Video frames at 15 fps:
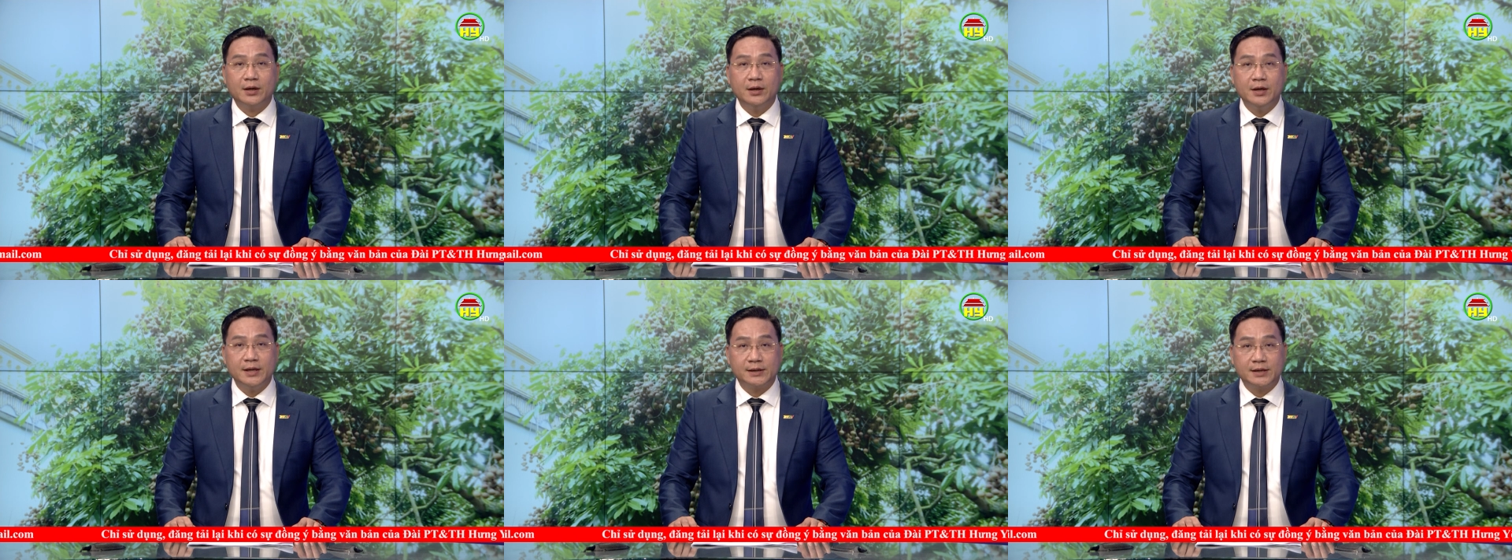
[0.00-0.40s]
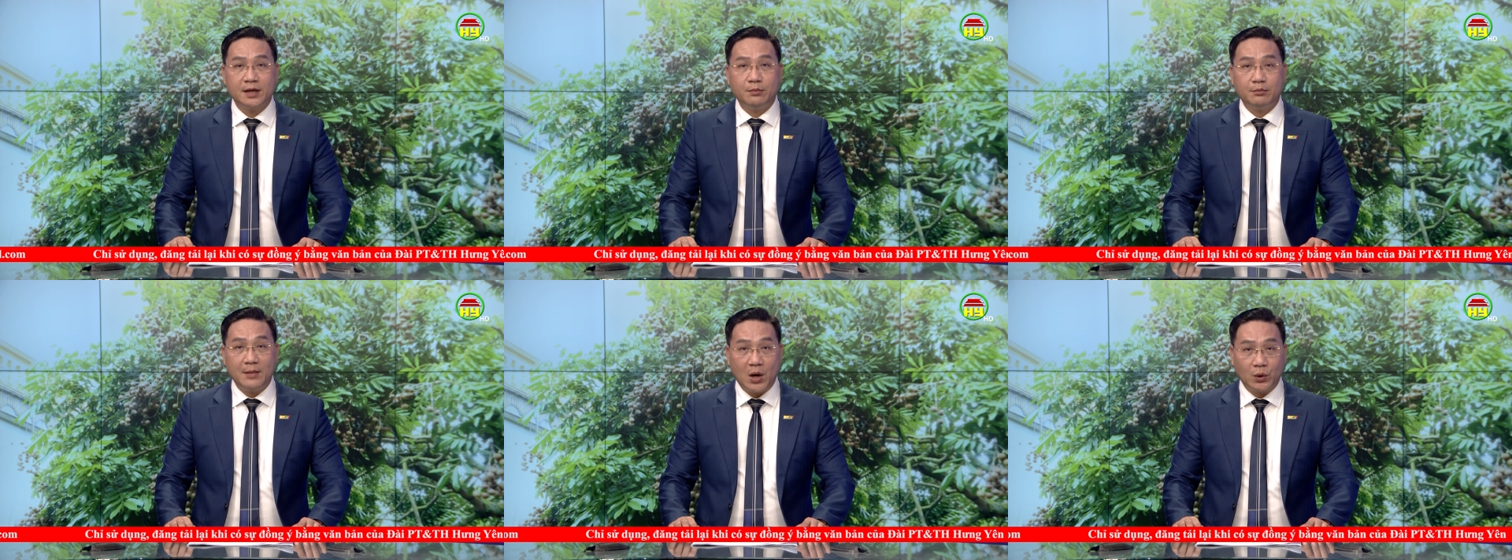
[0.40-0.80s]
người
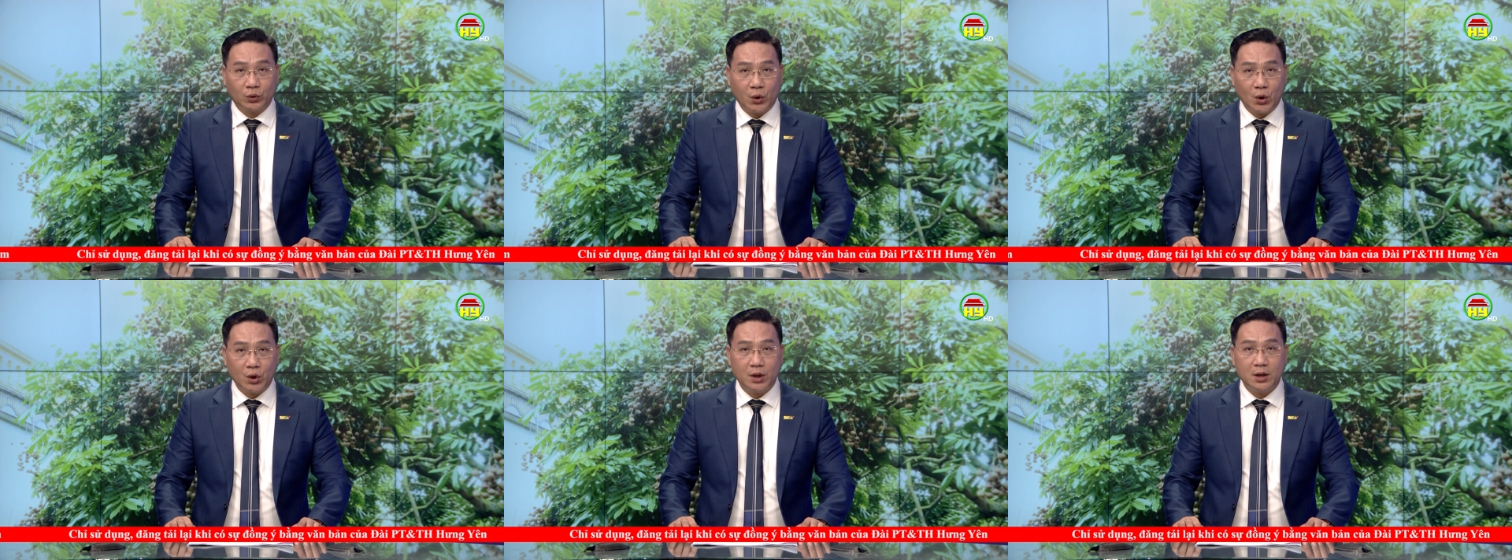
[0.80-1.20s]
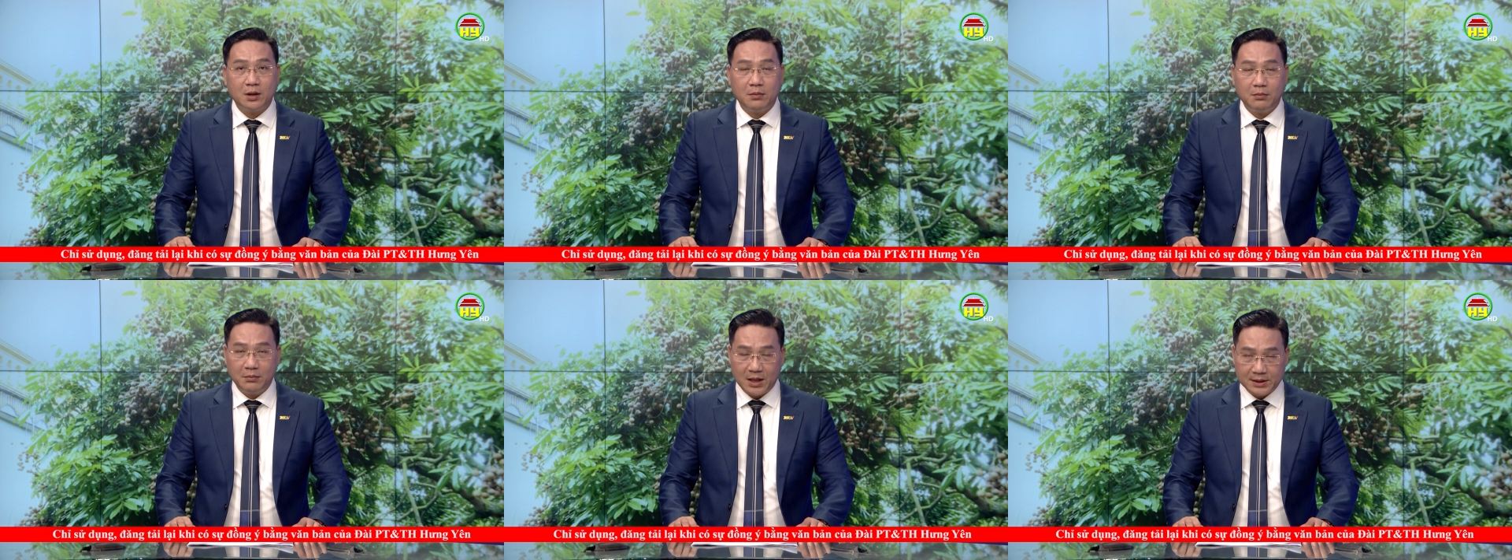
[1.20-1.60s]
dân bảo tồn,
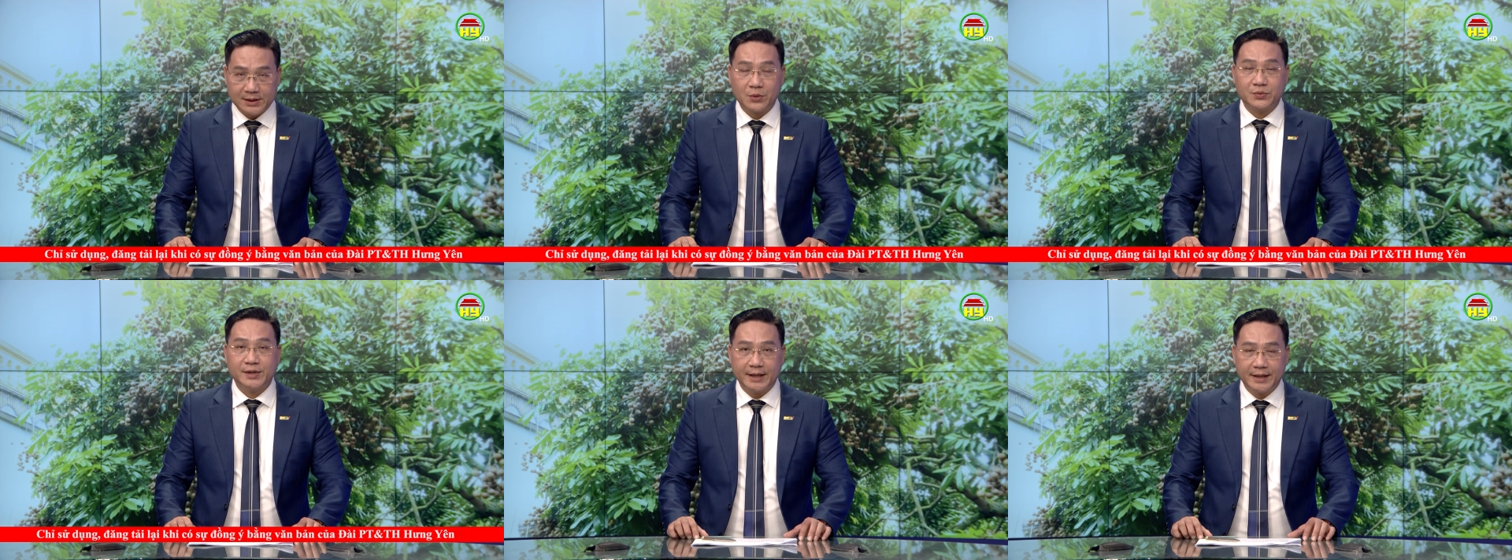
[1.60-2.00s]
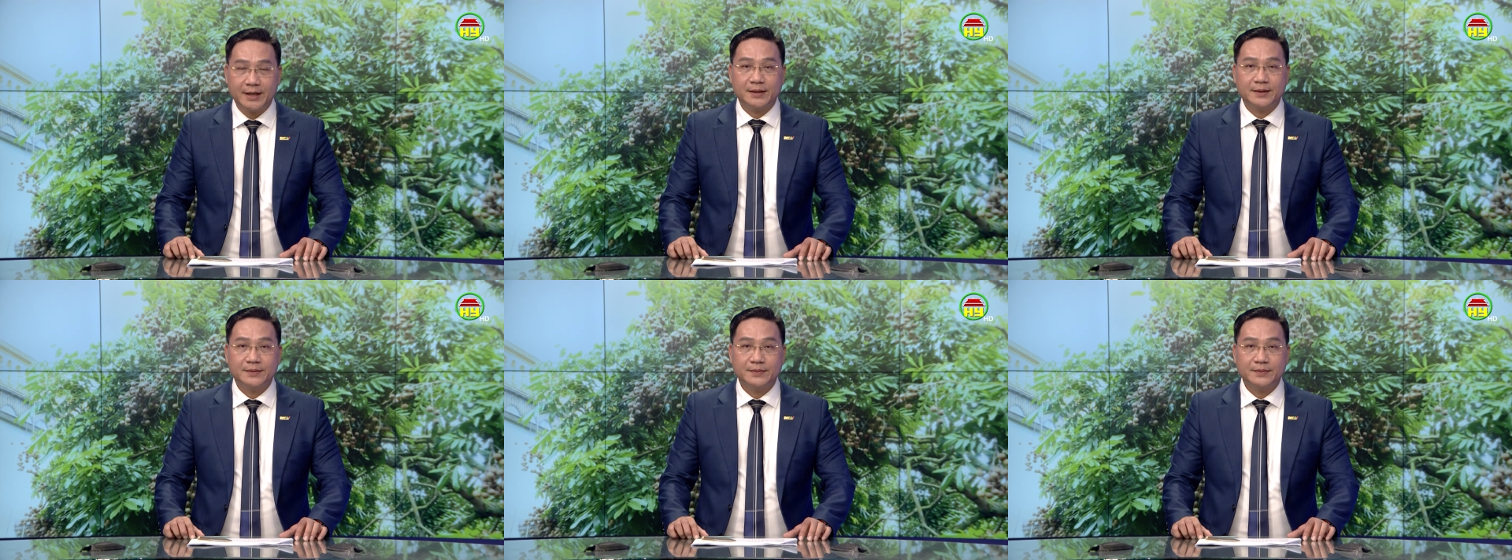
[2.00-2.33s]
mở rộng diện tích.